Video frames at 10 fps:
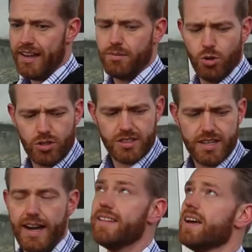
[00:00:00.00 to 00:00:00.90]
eine
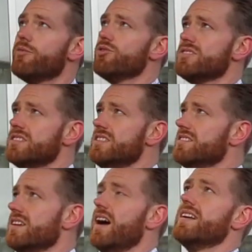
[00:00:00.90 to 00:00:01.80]
Möglichkeit, dafür sind
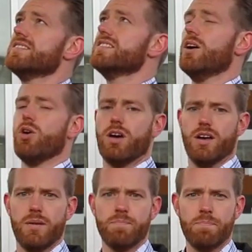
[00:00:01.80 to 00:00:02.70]
diese da. Das ist auch
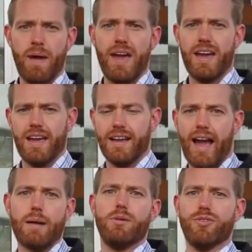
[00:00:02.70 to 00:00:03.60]
ähm, bei
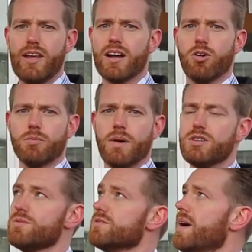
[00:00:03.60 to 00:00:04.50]
Gabelverlängerungen
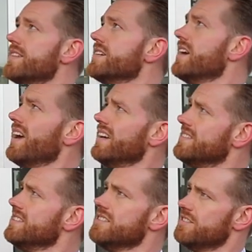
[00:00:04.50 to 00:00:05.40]
beispielsweise,
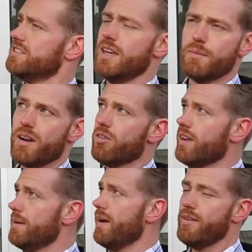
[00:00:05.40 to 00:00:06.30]
ist dieses System gang
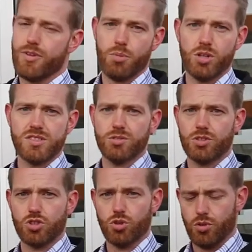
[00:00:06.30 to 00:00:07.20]
und gäbe. Einfach Bolzen
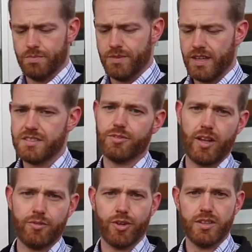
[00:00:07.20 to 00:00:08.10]
durchgeschoben, der sich
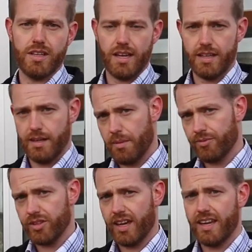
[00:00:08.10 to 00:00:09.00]
dann, der, den
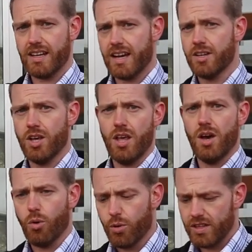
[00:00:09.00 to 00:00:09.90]
man verdrehen kann.
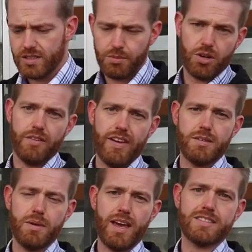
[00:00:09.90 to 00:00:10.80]
Oder es gibt auch noch
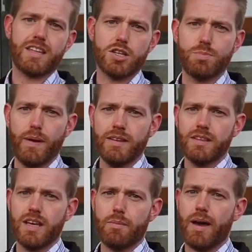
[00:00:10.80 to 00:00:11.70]
welche mit extra
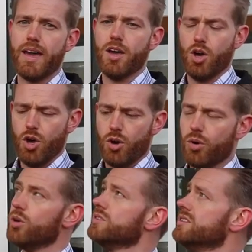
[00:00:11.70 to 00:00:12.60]
Splinten dabei
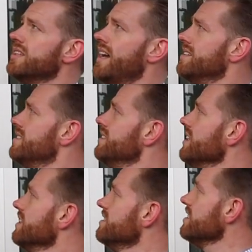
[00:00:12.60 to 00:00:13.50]
und dann
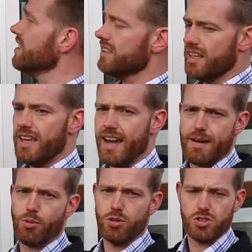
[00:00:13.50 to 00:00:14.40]
sind die gesichert gegen
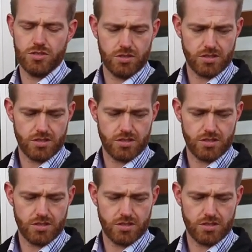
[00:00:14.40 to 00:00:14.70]
Abrutschen